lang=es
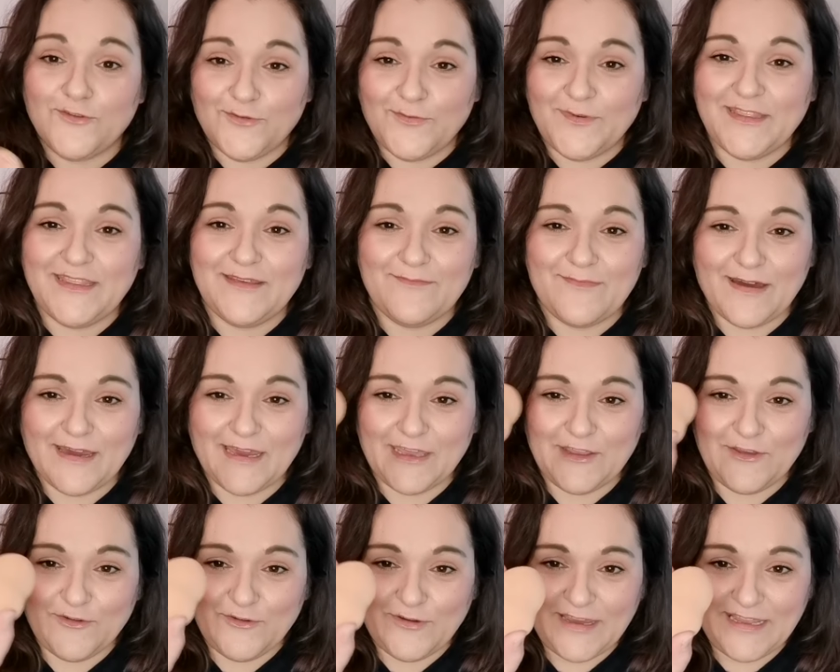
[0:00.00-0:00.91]
yo me
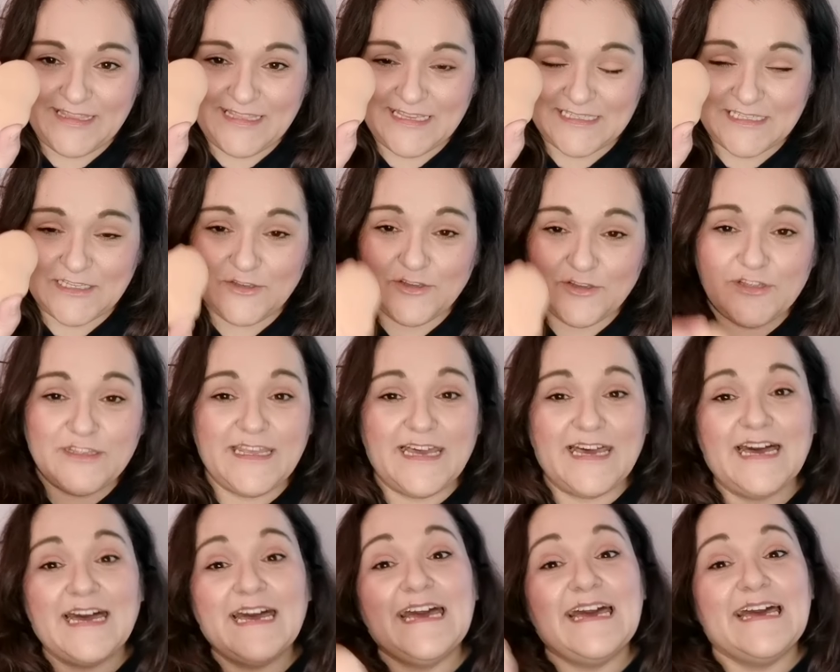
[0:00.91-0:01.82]
desmaquillo, esta
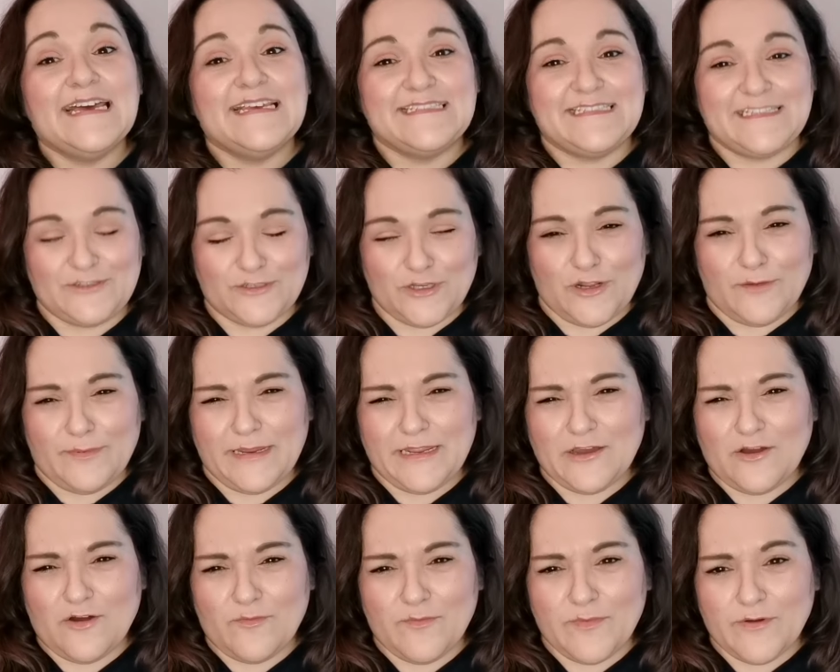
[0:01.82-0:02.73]
señorita se suele
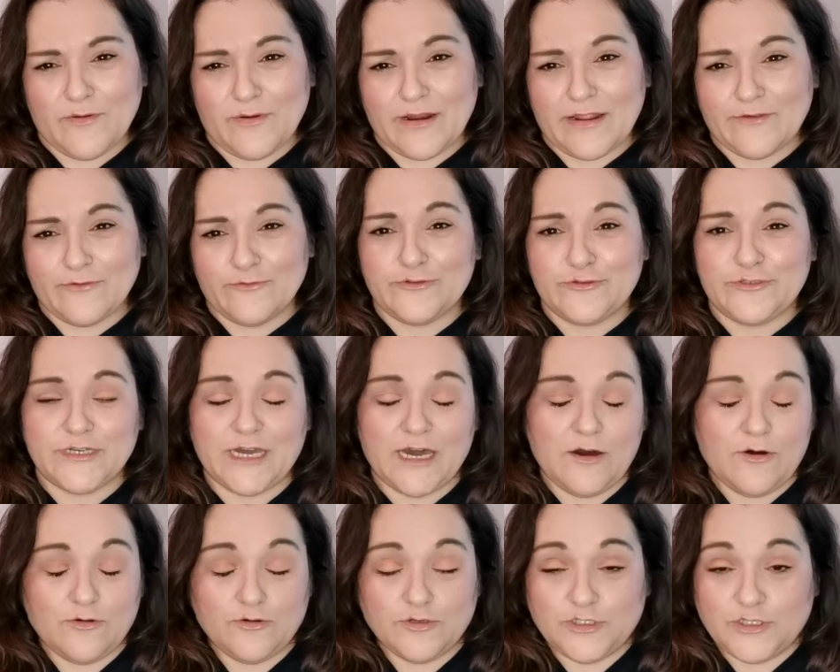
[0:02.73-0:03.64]
venir conmigo a la
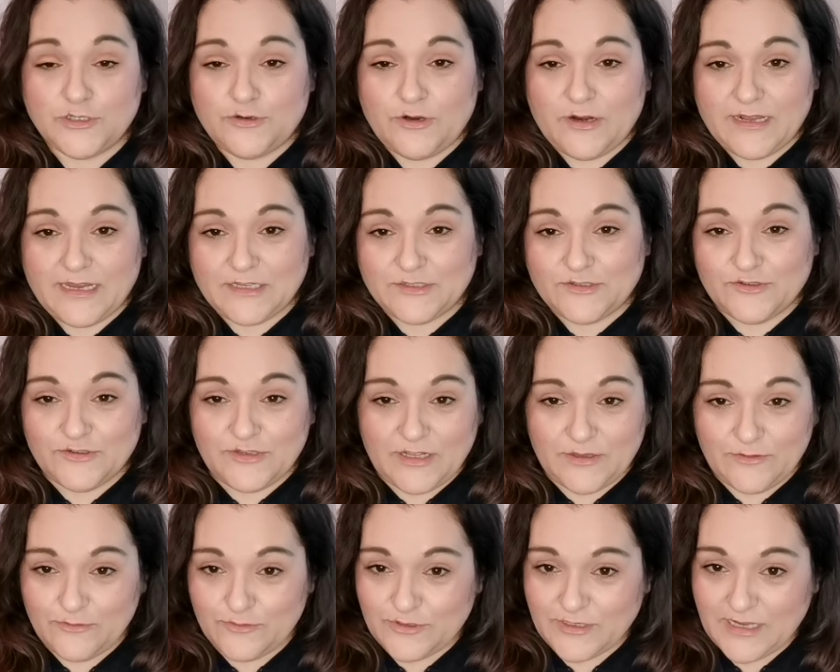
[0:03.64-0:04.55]
ducha o si no es el caso de
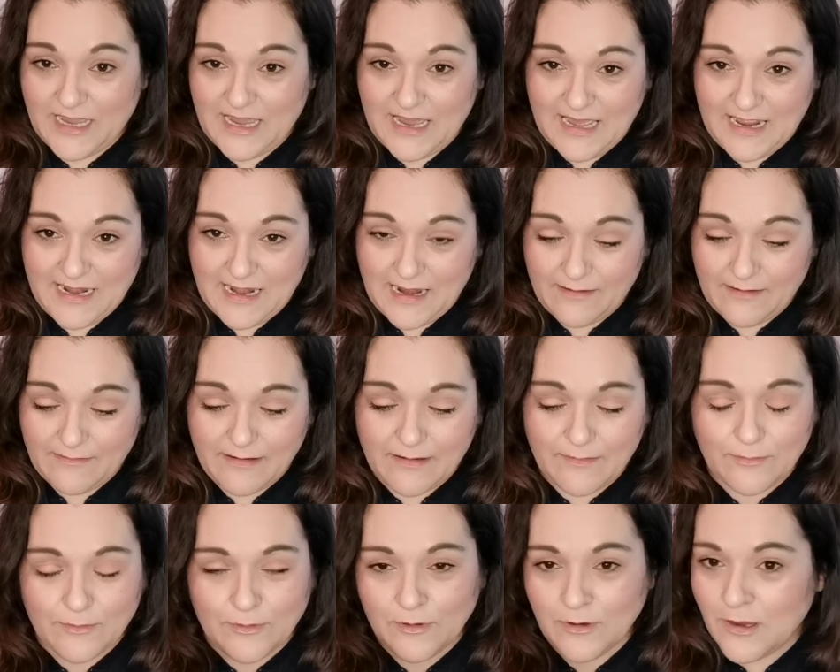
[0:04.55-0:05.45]
la ducha, al
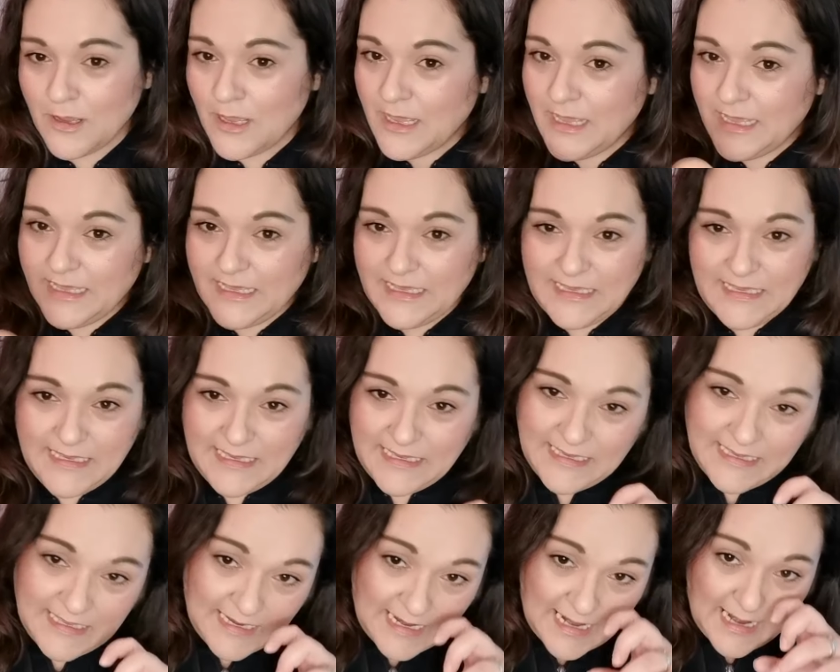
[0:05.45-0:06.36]
lavabo
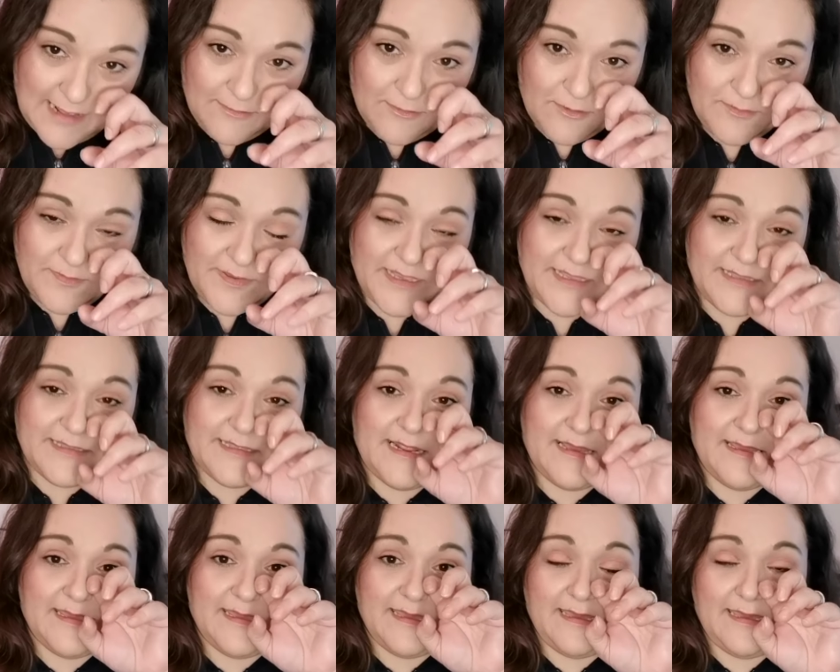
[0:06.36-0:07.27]
y la lavo
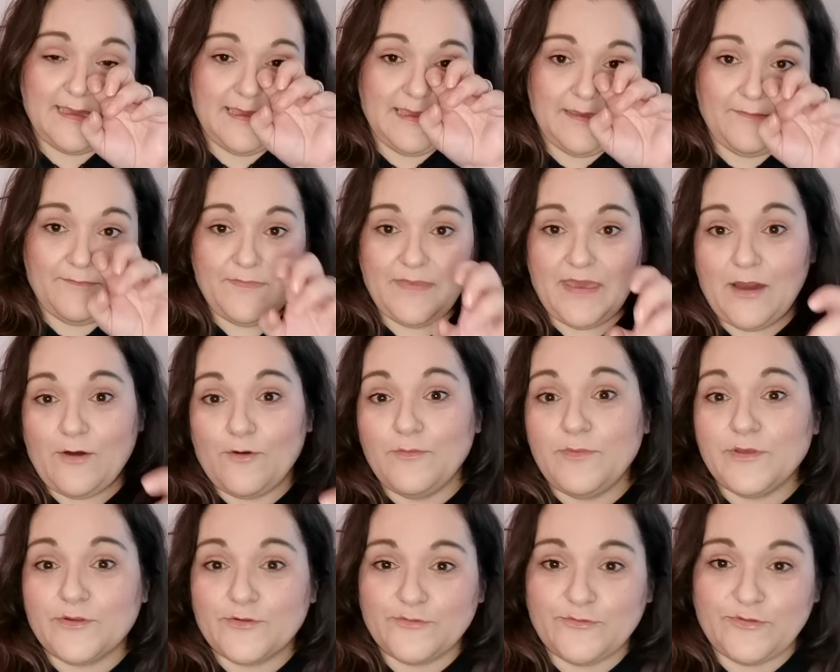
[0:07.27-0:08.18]
mientras que me hago
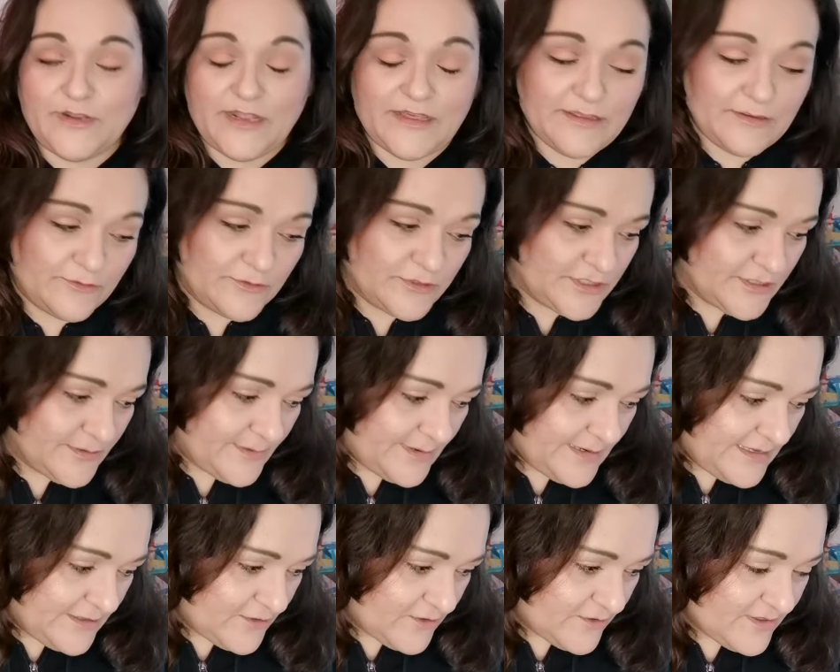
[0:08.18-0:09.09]
mi rutina de noche,
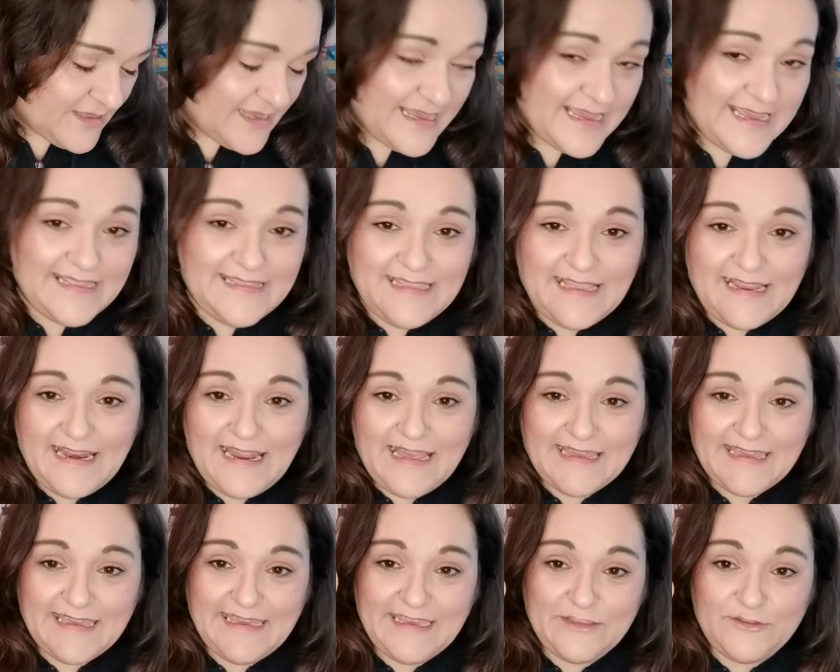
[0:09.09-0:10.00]
¿vale? Entonces esta es
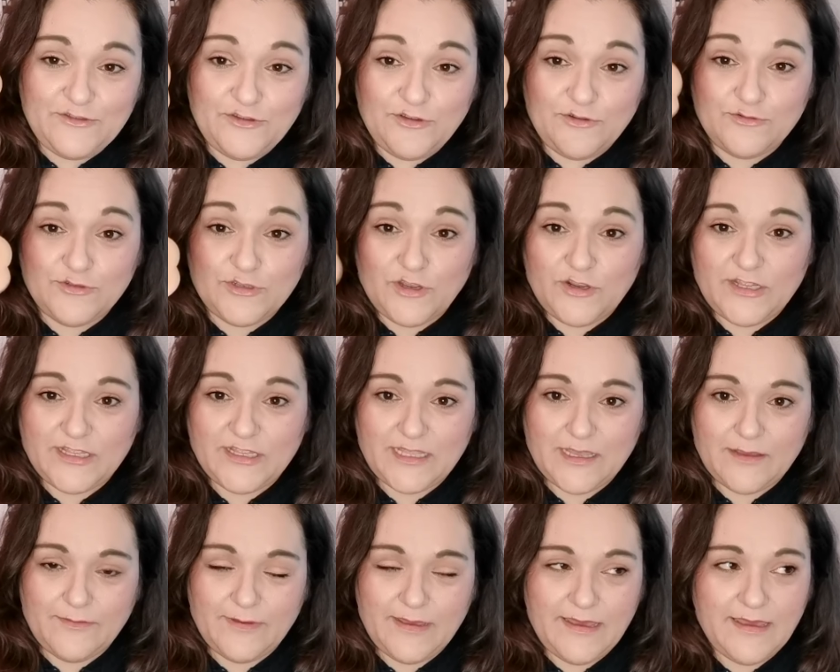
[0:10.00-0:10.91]
la que yo uso en
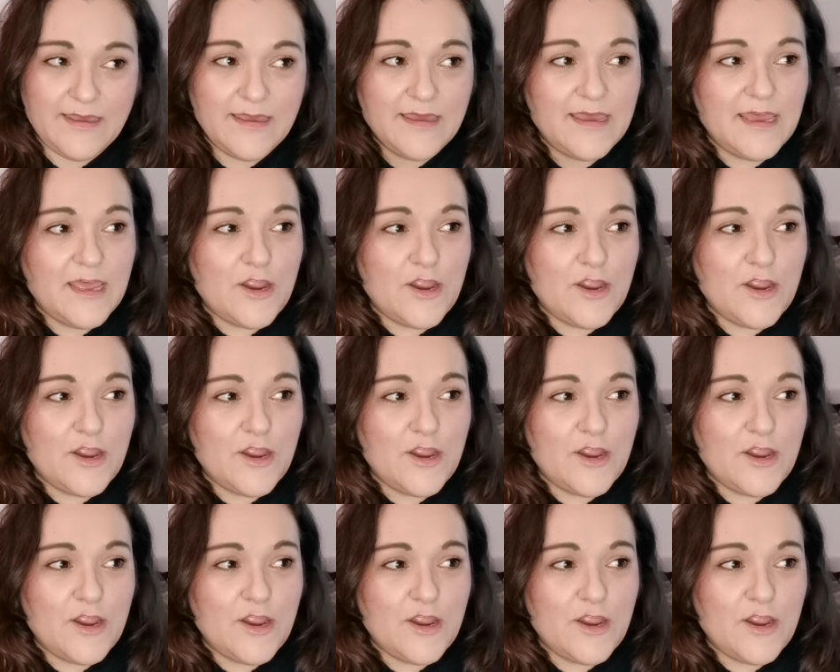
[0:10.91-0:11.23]
esta vez.